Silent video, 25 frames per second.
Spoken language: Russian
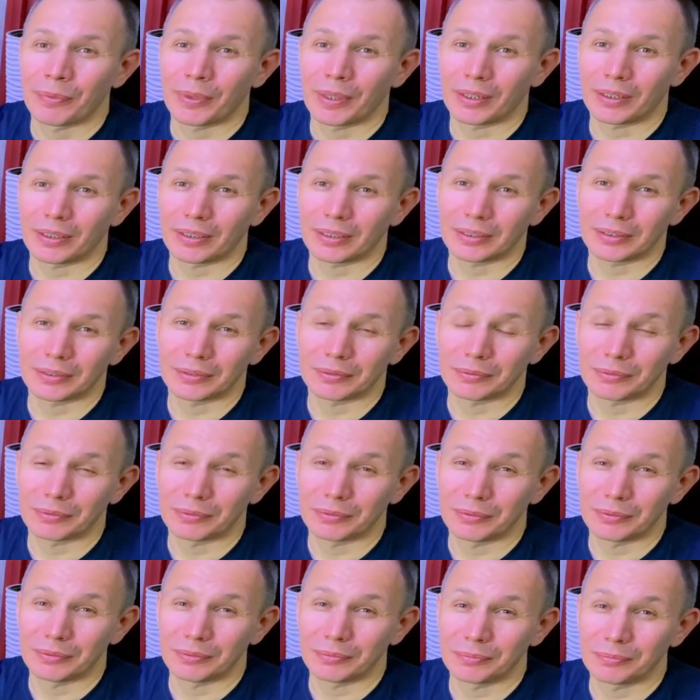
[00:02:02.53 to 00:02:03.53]
а,
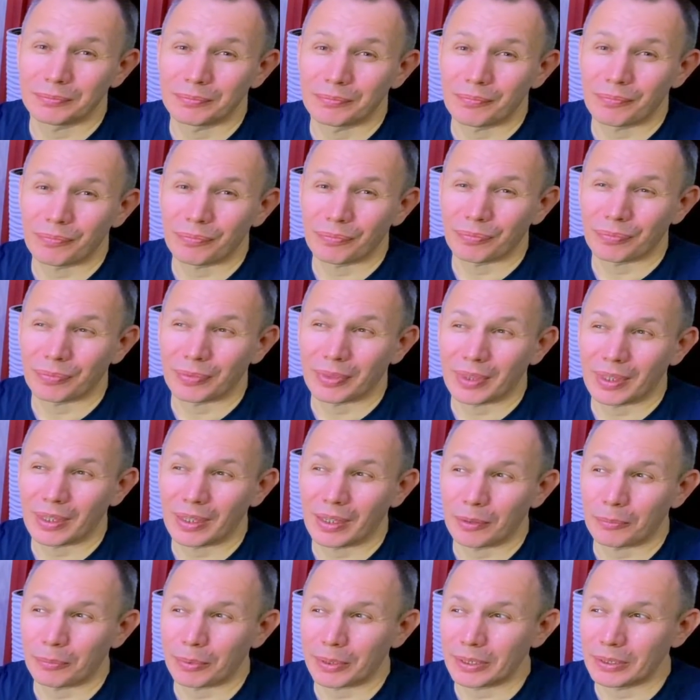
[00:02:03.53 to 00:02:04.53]

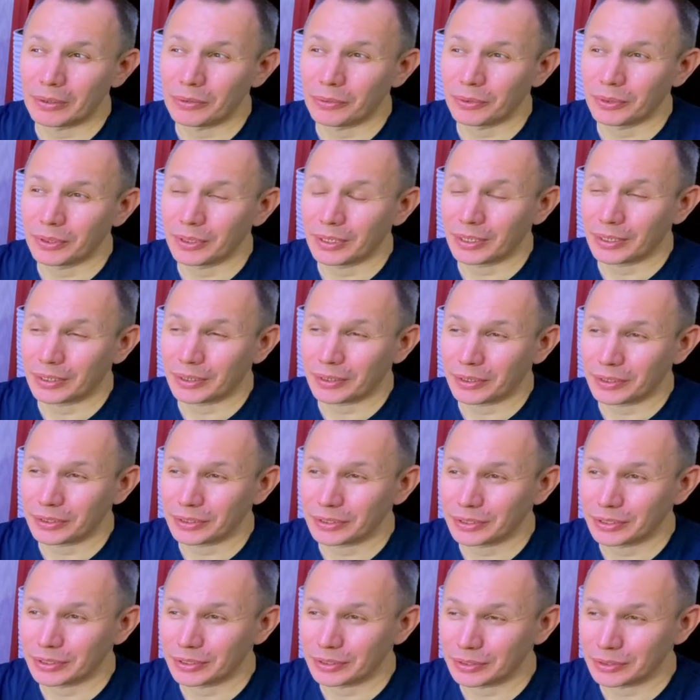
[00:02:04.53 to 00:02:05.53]
определенный
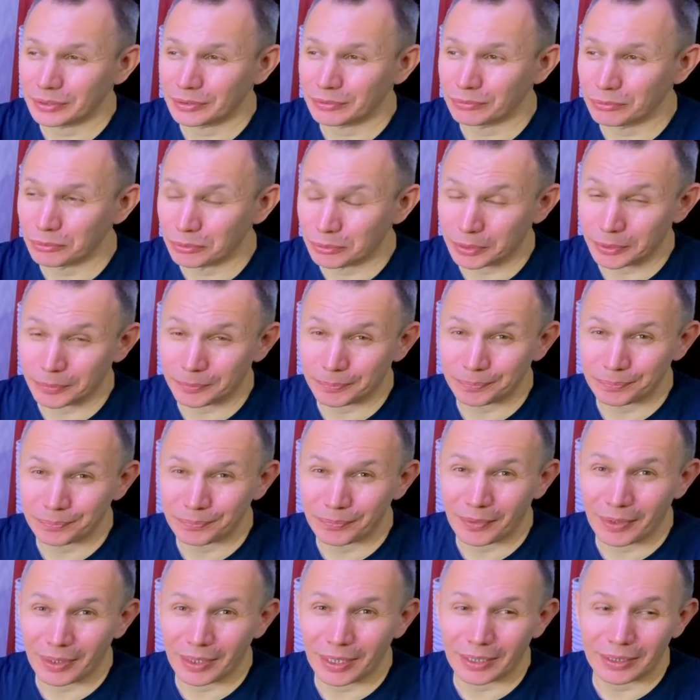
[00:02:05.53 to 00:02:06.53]
окрас звука.
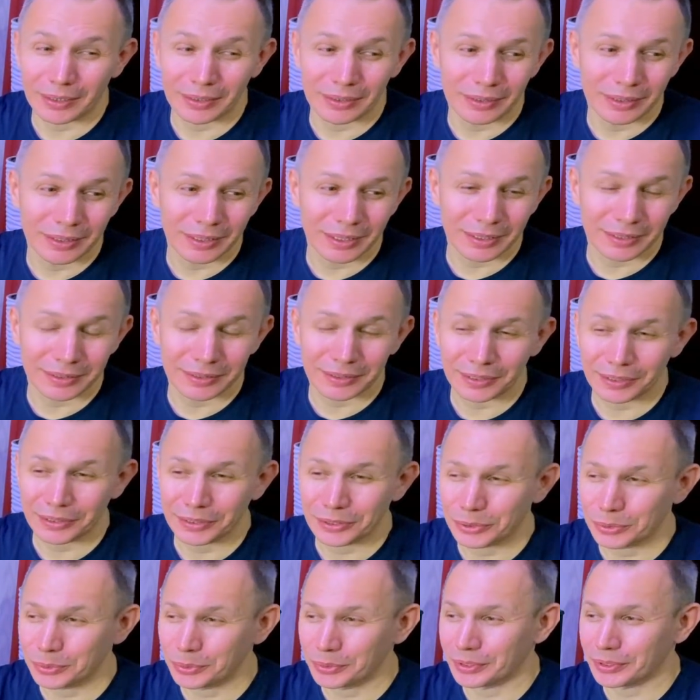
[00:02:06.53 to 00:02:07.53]
Да, некоторые
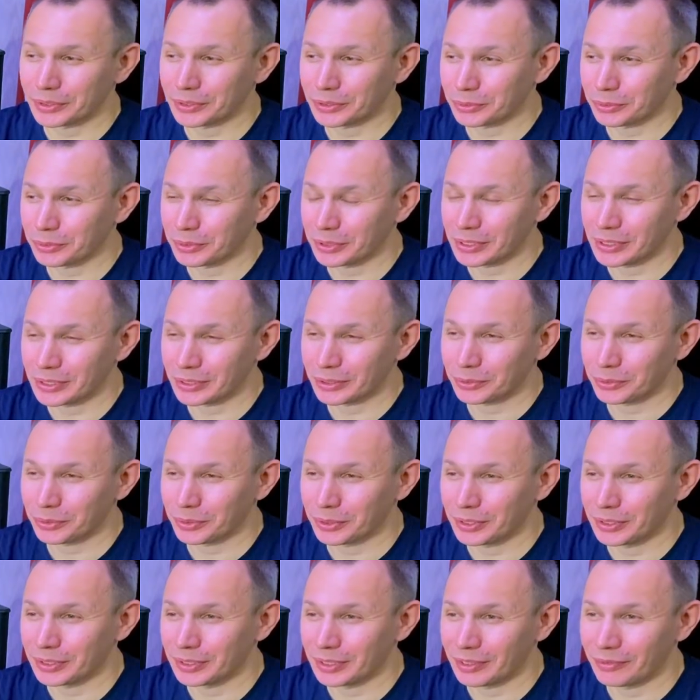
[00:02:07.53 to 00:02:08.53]
шутят, что если
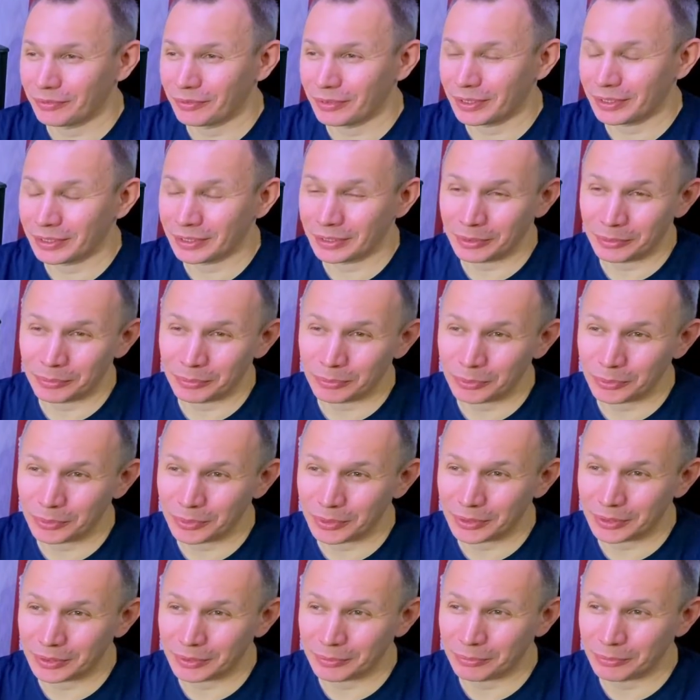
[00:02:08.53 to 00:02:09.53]
стойки деревянные,
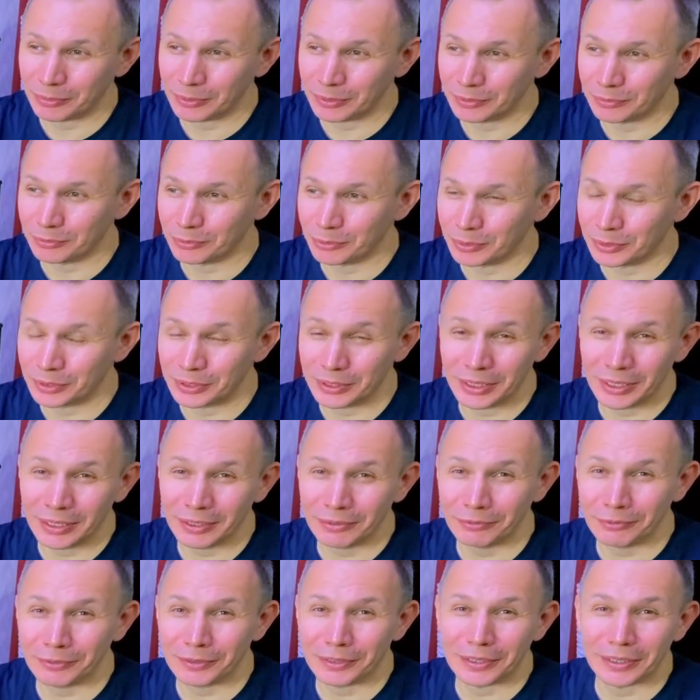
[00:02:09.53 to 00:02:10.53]
будет звук
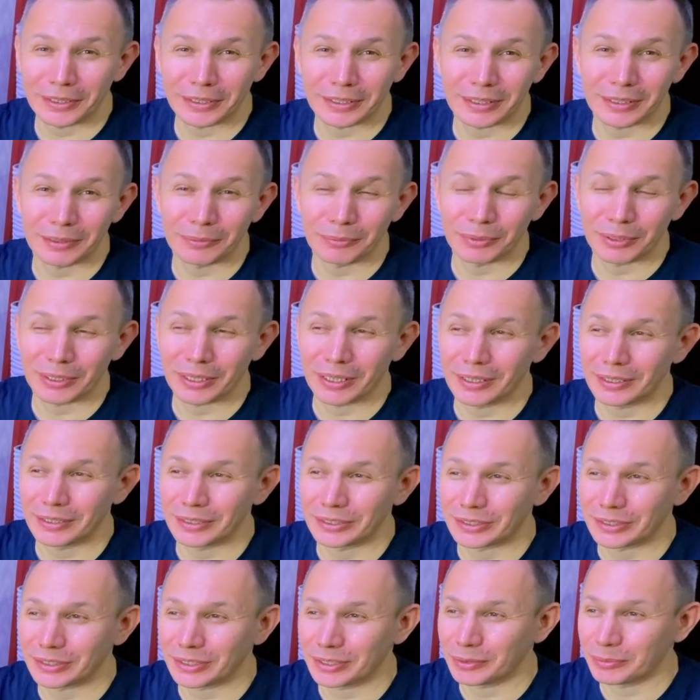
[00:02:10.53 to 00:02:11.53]
дерева, если
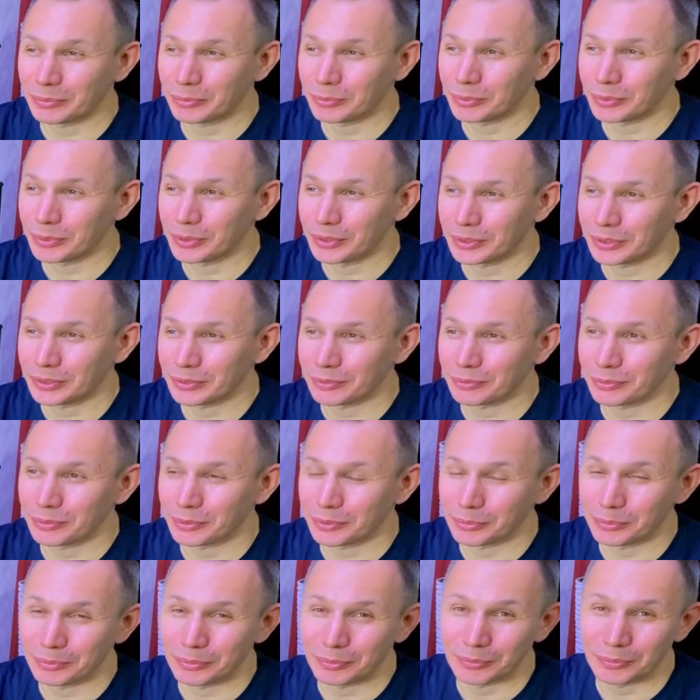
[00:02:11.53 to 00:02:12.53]
металлические, будет
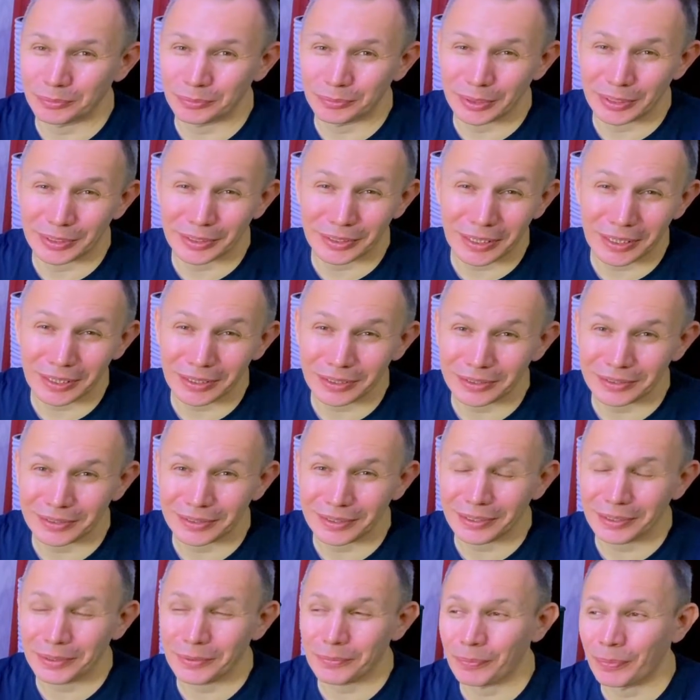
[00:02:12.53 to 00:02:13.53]
звон металла,
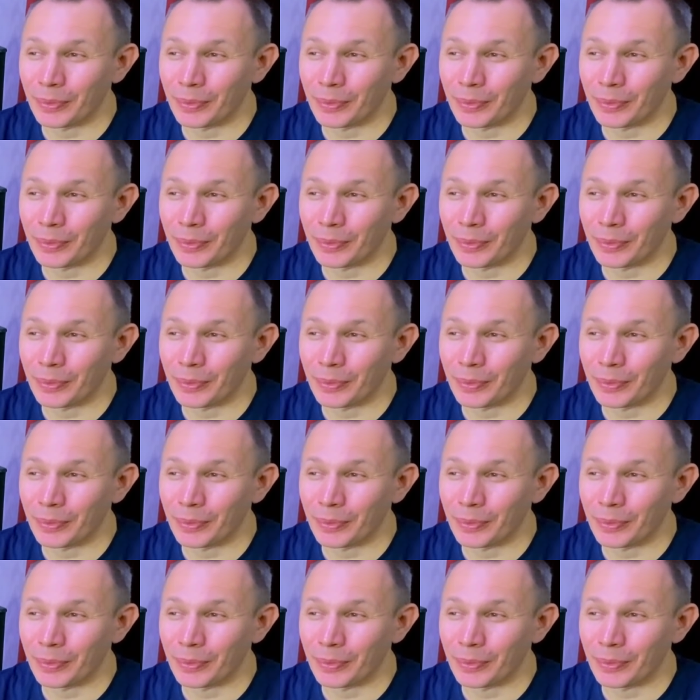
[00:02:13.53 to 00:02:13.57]
да,